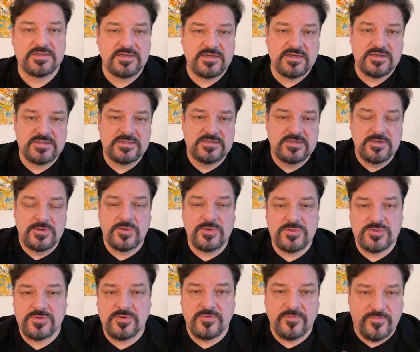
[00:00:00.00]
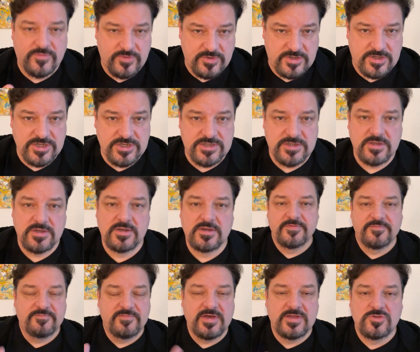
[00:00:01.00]
hier ist die Lösung für dich.
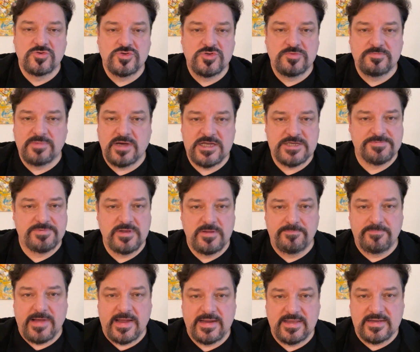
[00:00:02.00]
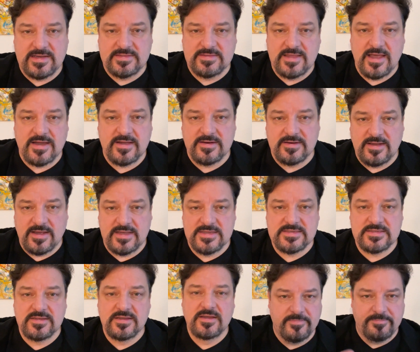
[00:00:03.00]
Wenn du zum Beispiel Panikattacken
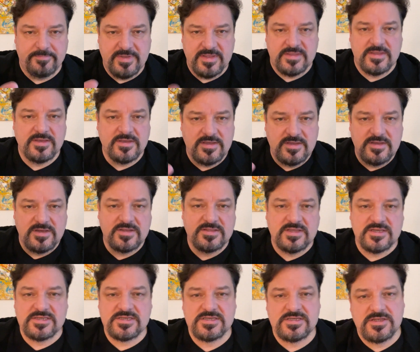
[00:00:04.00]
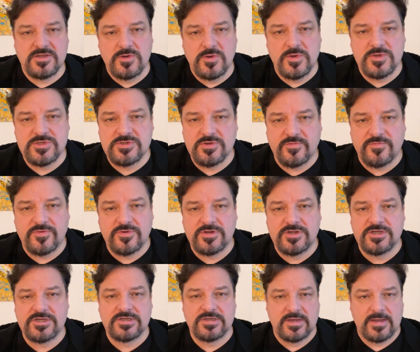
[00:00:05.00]
hast, bitte hier, das ist die Lösung für
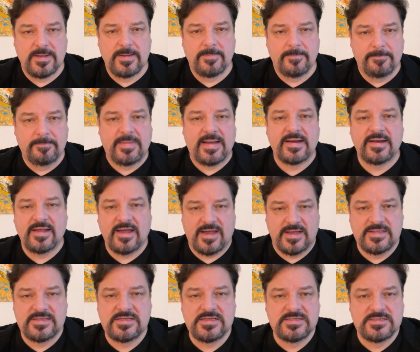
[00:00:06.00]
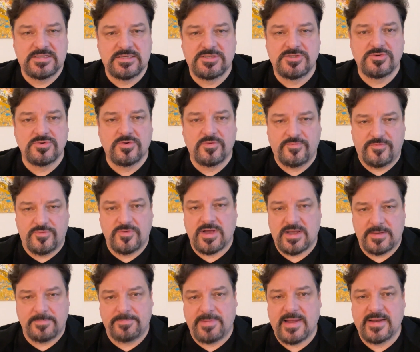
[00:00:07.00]
dich, meine Einzelsitzung
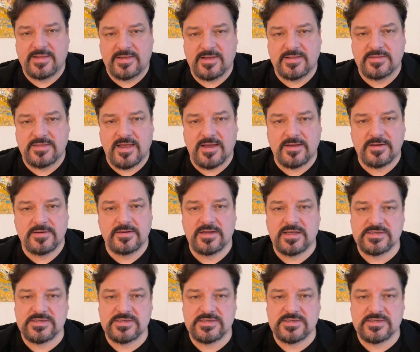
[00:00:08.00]
für Panikattacken.